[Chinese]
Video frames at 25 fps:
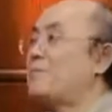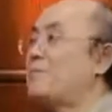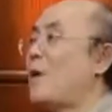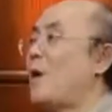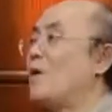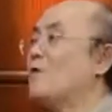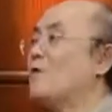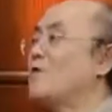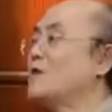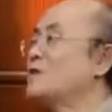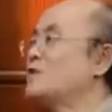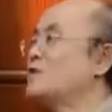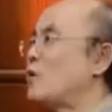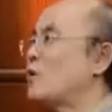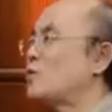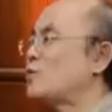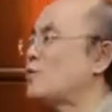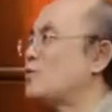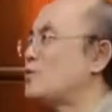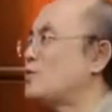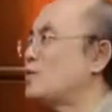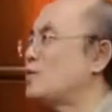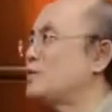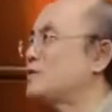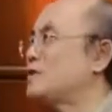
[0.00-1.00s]
这个暴风骤
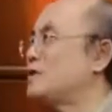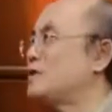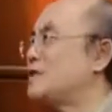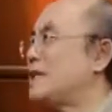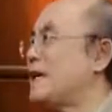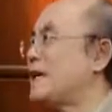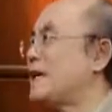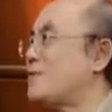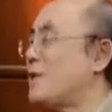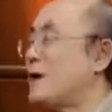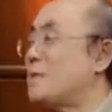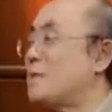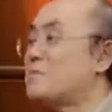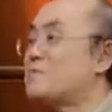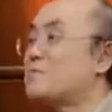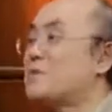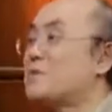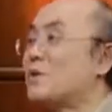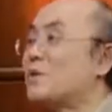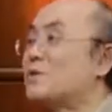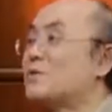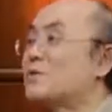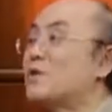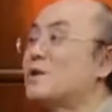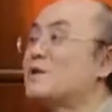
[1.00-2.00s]
雨，尤其田园
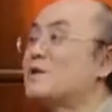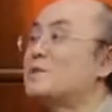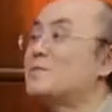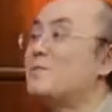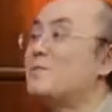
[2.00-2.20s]
有一